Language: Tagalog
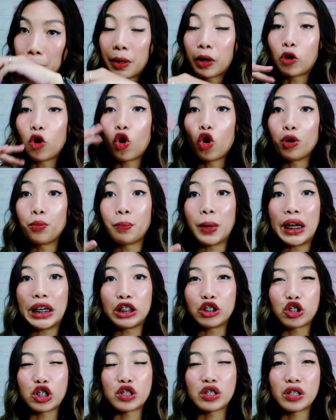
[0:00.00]

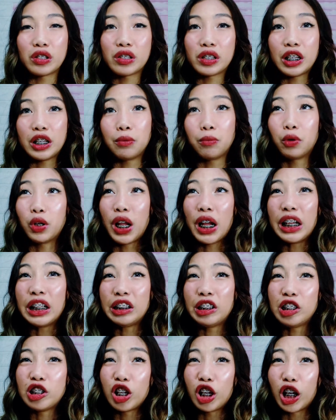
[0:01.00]
magko-combine na siya sa skin mo na
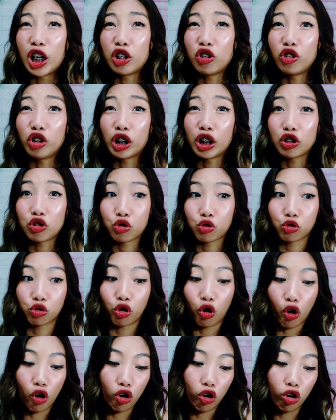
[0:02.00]
hindi na ganun
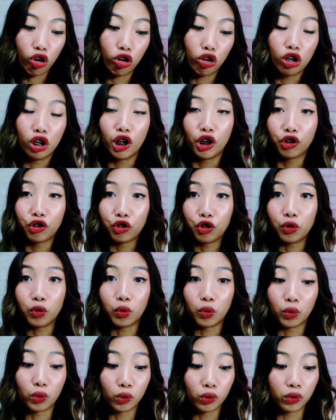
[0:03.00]
ka-strong
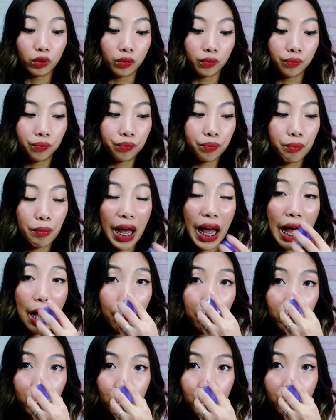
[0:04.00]
yung
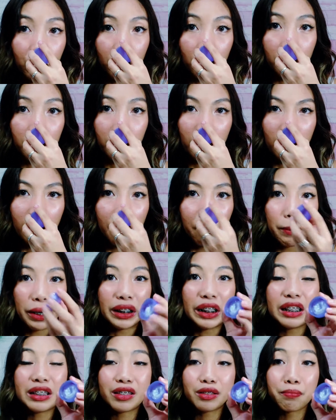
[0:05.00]
maaamoy nyo.
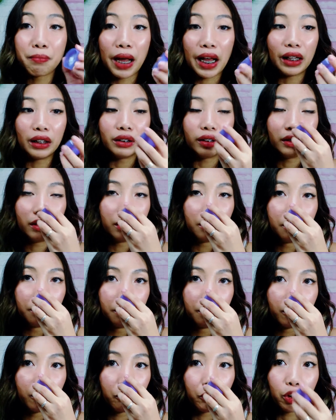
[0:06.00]
But it's mild
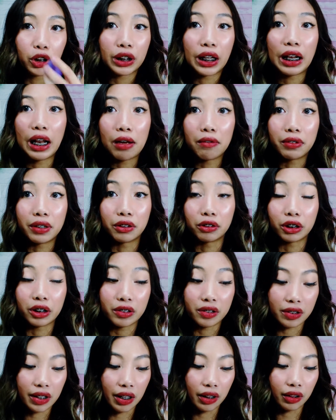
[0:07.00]
for the
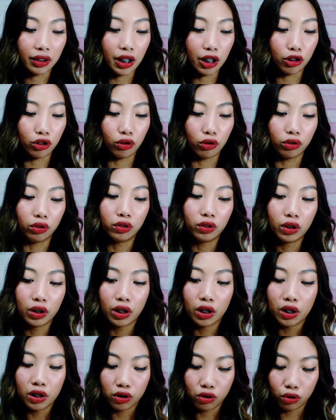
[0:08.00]
lavender scent nito.
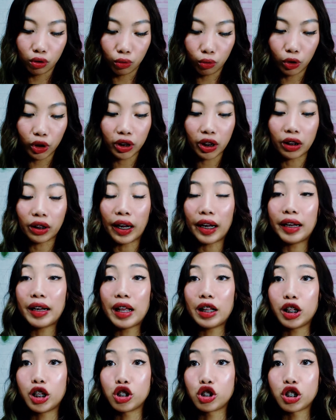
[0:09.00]
So, itatry
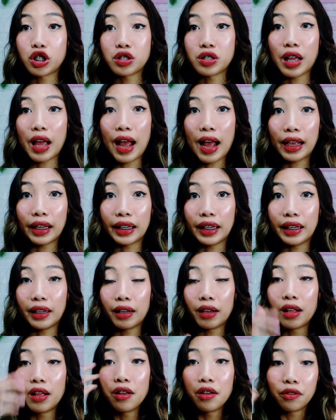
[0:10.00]
natin siya sa
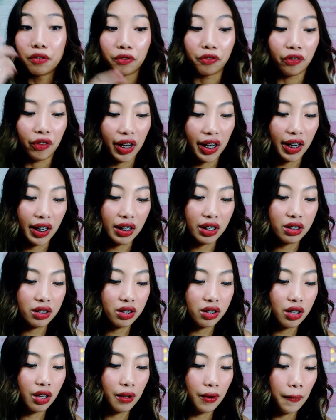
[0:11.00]
aking
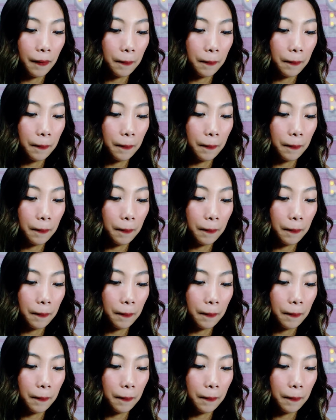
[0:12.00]
face.